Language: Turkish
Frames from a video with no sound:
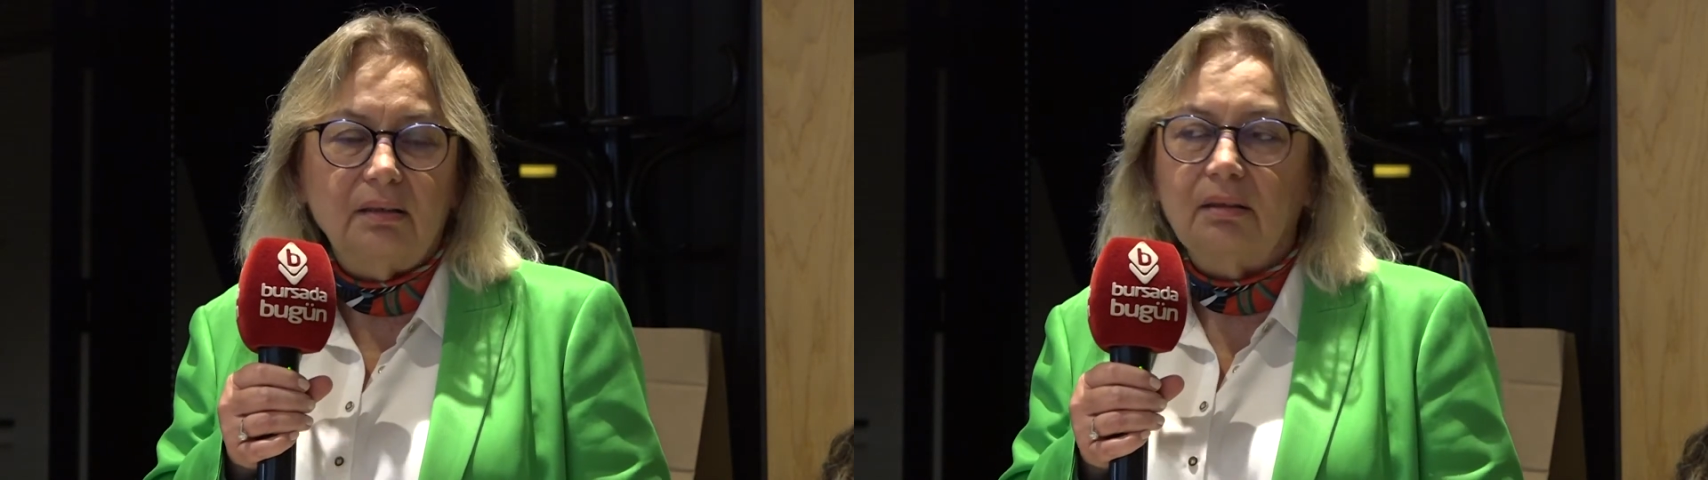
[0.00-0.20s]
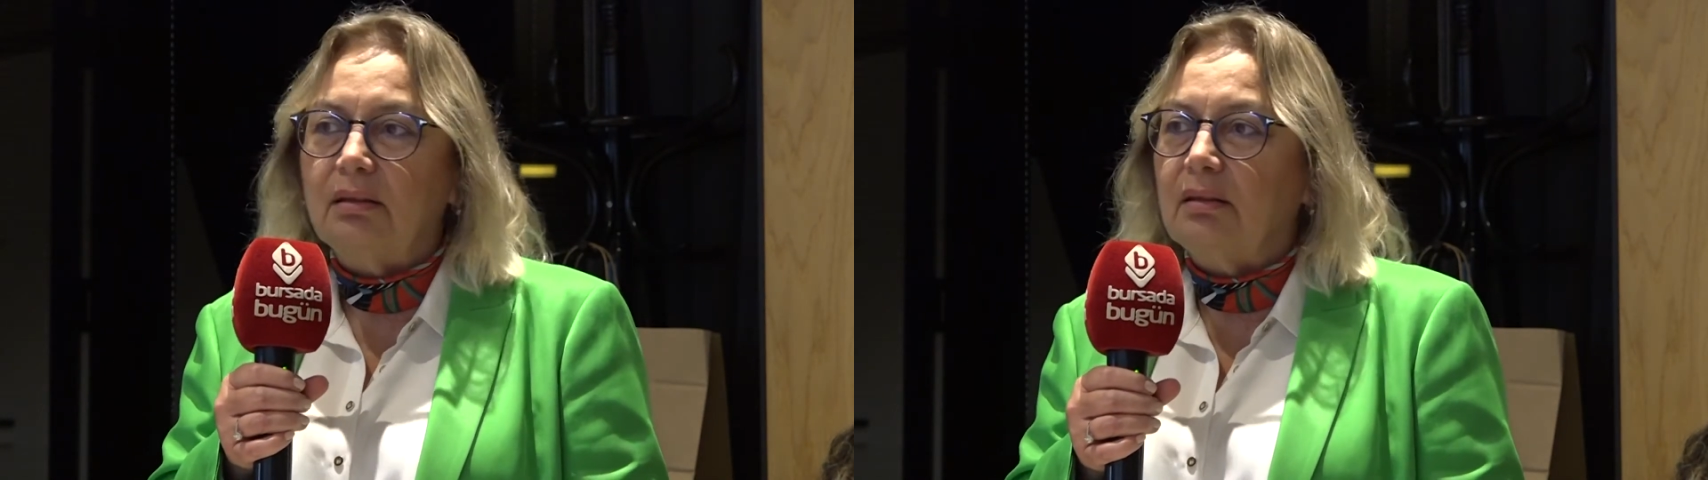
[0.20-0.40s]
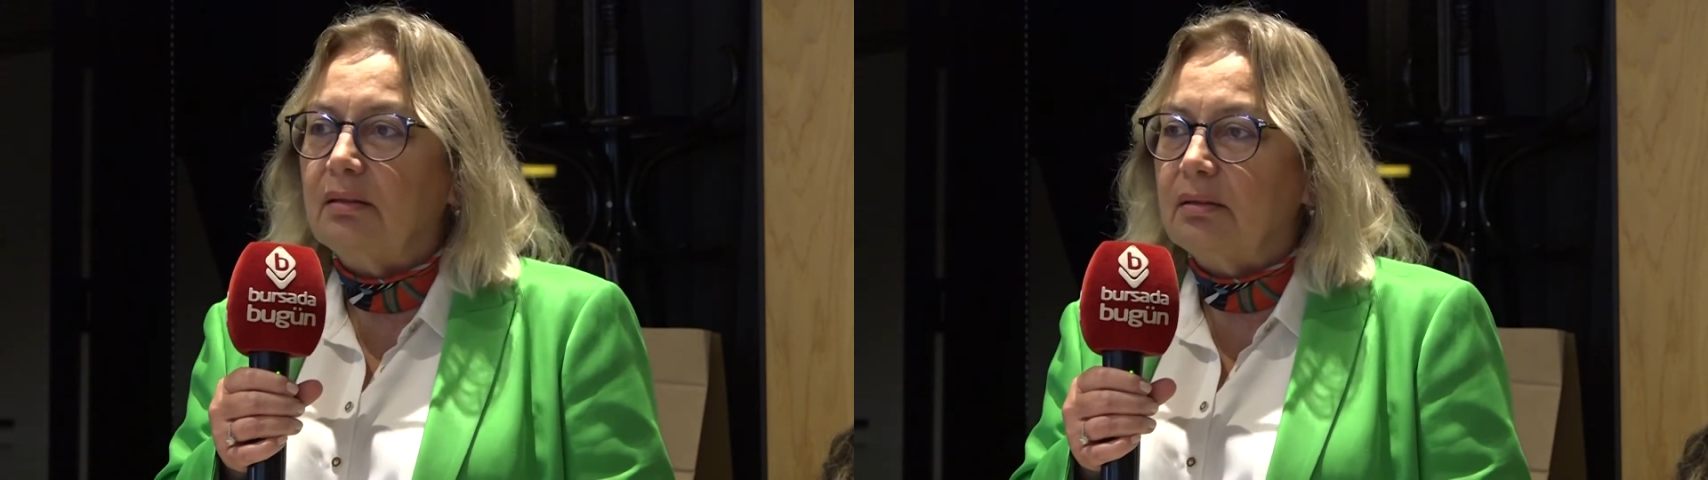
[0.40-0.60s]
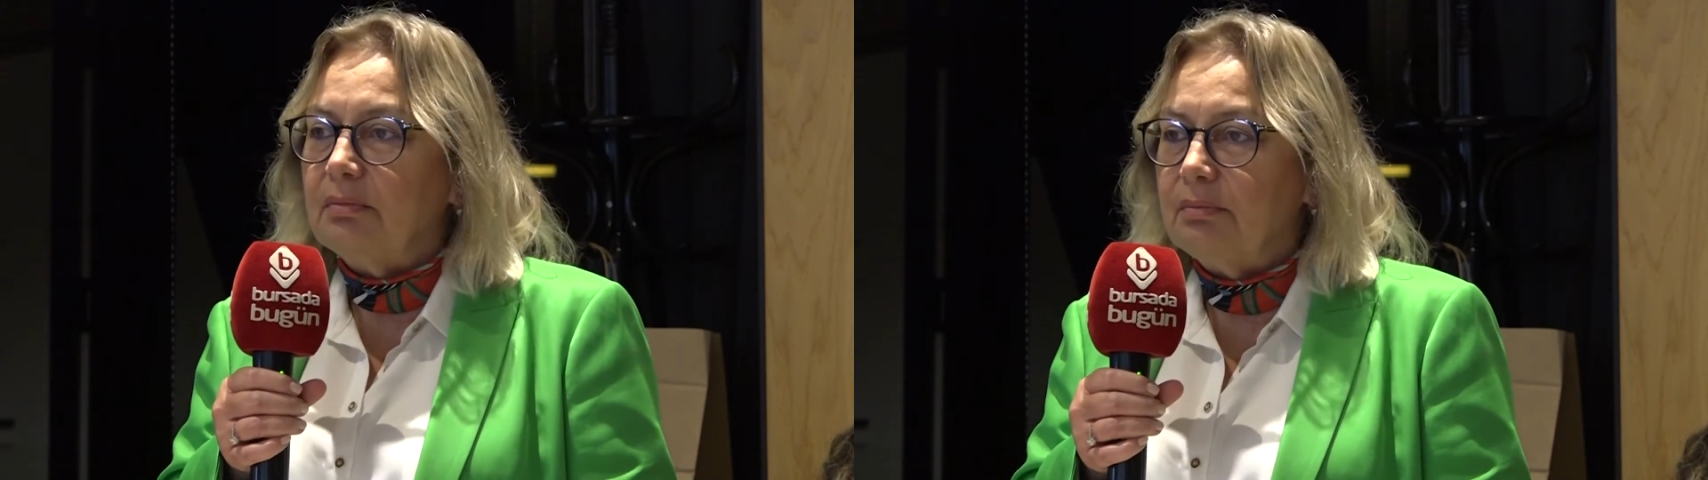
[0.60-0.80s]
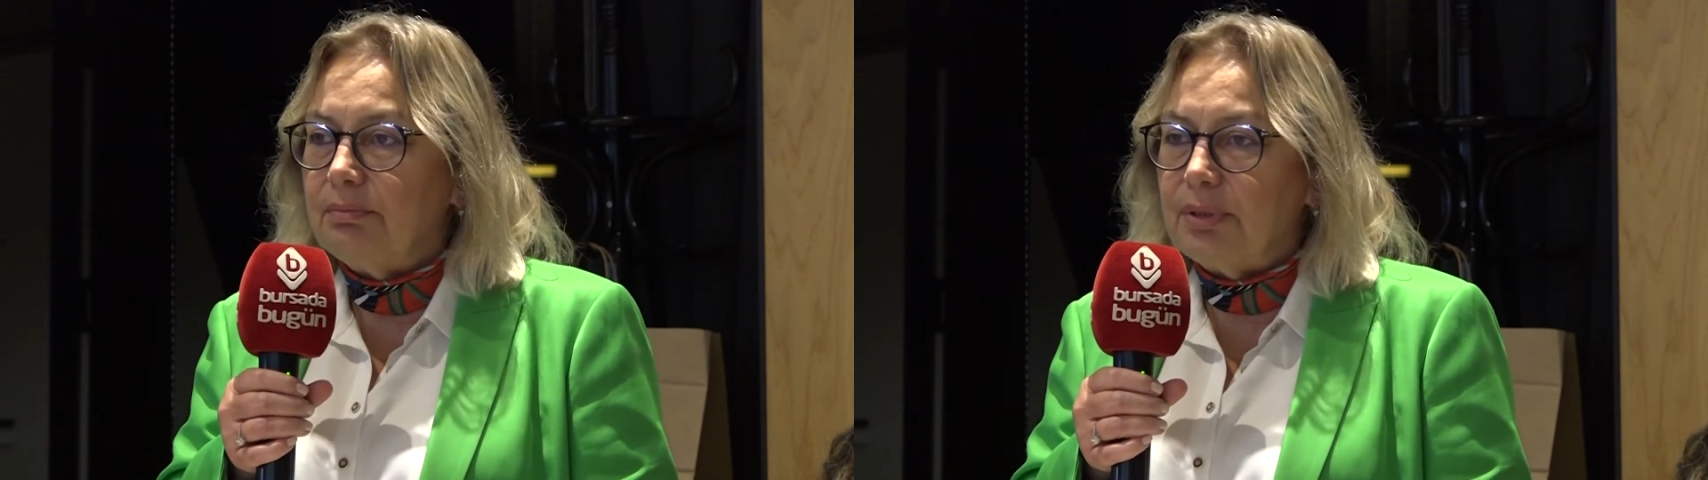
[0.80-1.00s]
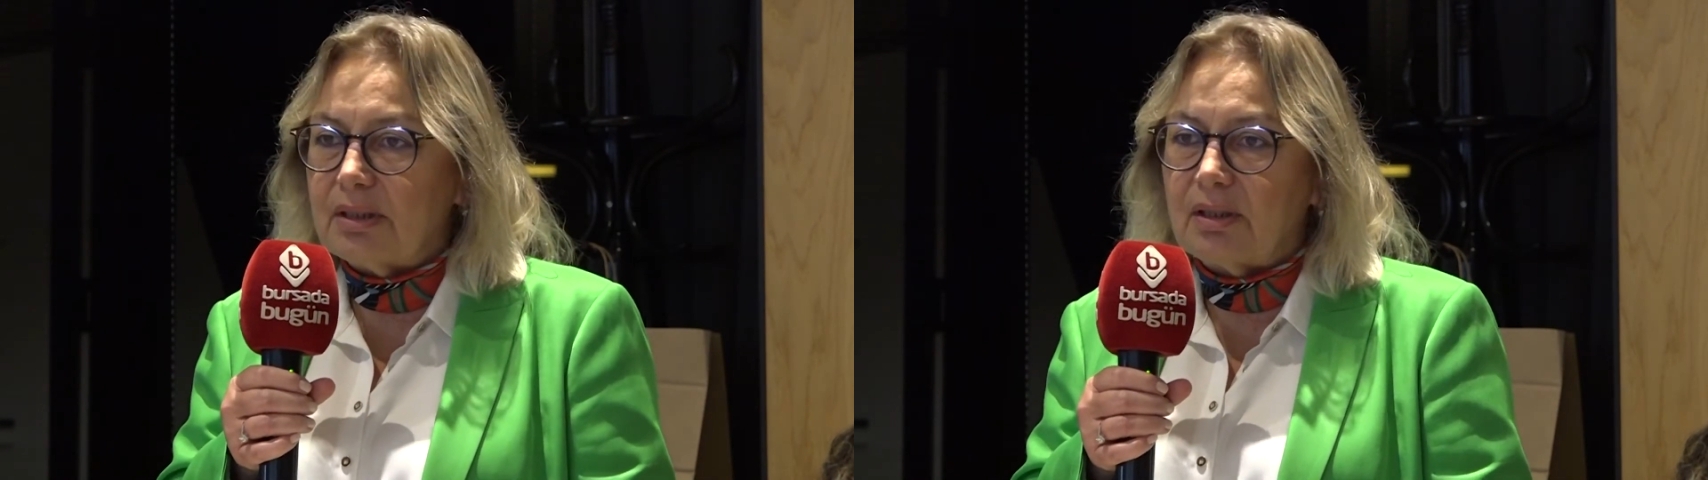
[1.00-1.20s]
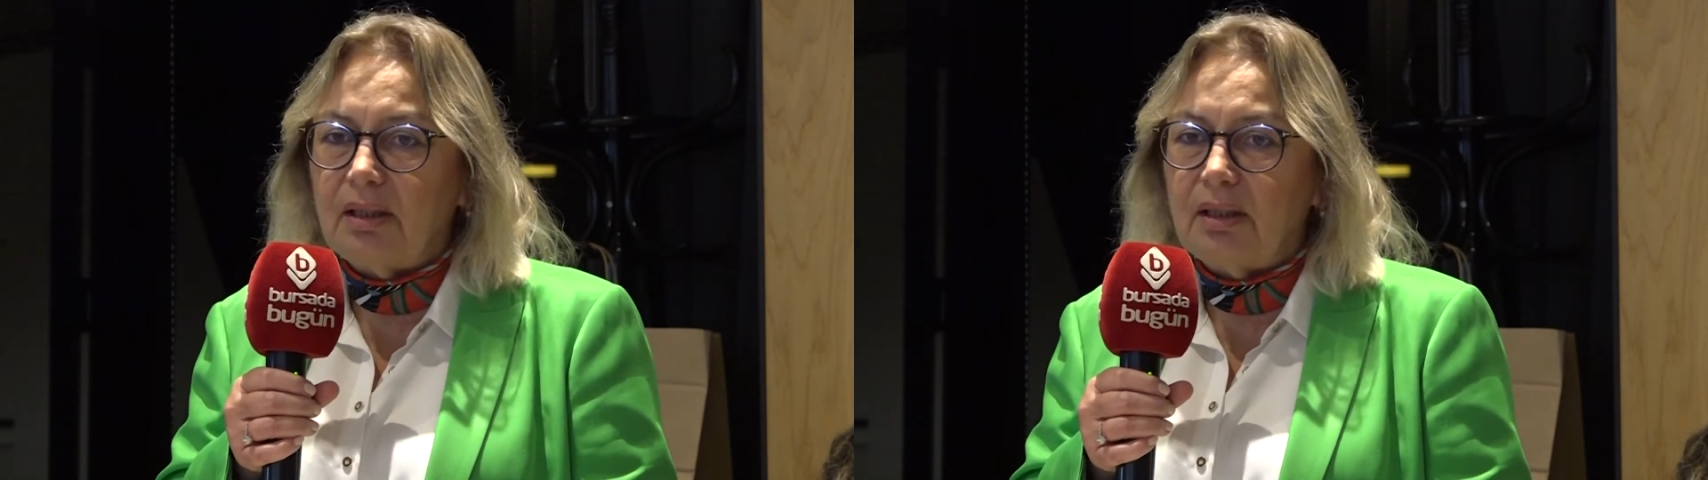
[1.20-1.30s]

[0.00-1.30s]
e, biz